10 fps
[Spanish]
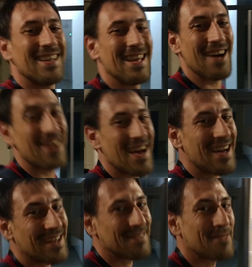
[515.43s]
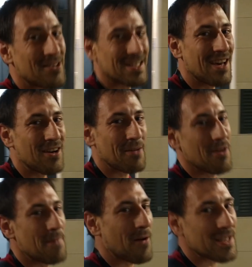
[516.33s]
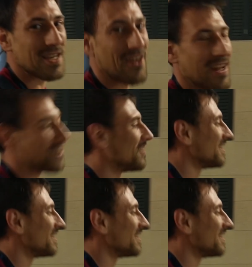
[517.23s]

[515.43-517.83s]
Y ahora os dejo que me voy para Guachicolero.